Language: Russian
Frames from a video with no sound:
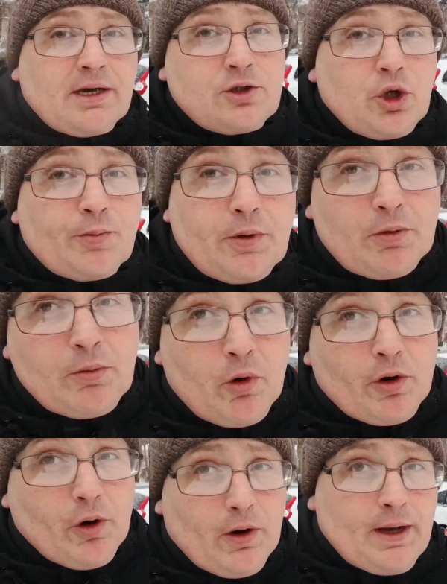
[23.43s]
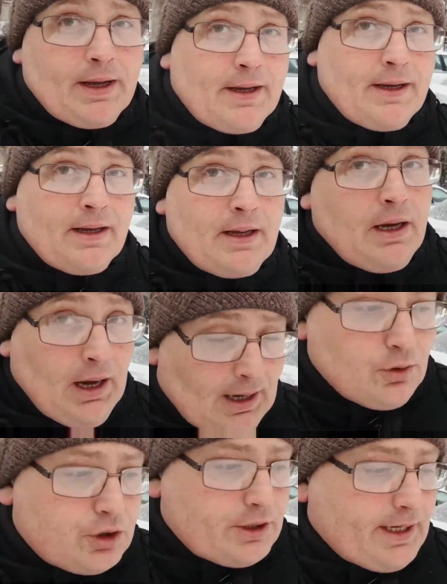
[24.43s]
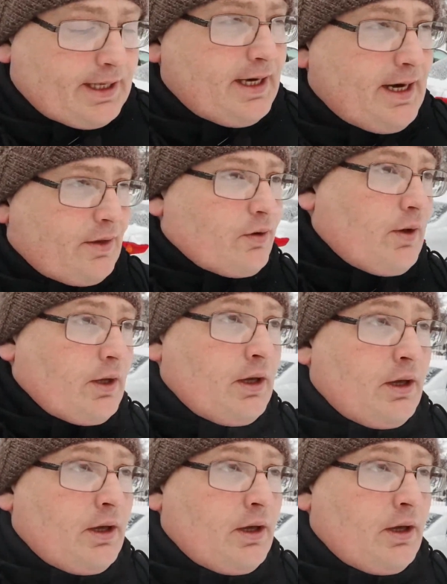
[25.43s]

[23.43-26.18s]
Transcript: к теплому морю, а лучше к океану.